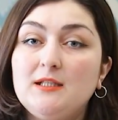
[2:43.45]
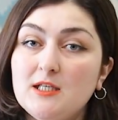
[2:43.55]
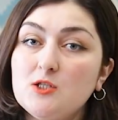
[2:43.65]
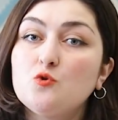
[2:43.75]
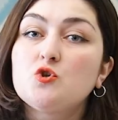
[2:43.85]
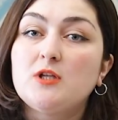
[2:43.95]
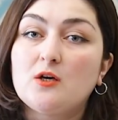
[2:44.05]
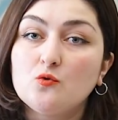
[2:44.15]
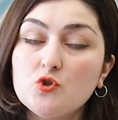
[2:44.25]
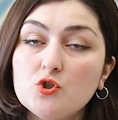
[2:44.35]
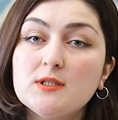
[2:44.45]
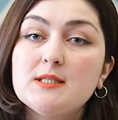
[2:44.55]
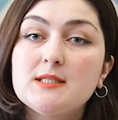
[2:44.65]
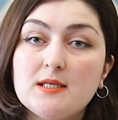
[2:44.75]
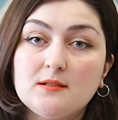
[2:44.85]
если уж
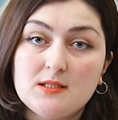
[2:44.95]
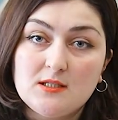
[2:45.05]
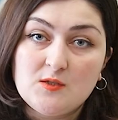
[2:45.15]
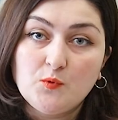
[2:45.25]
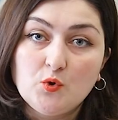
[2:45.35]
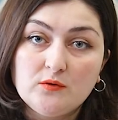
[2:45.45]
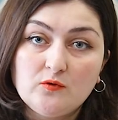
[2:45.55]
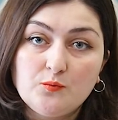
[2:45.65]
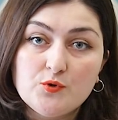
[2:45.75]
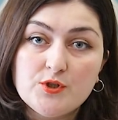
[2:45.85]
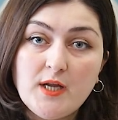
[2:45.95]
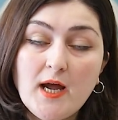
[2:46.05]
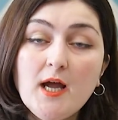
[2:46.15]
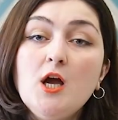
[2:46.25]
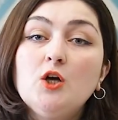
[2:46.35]
нарушилась целостность плодного
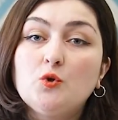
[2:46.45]
пузыря,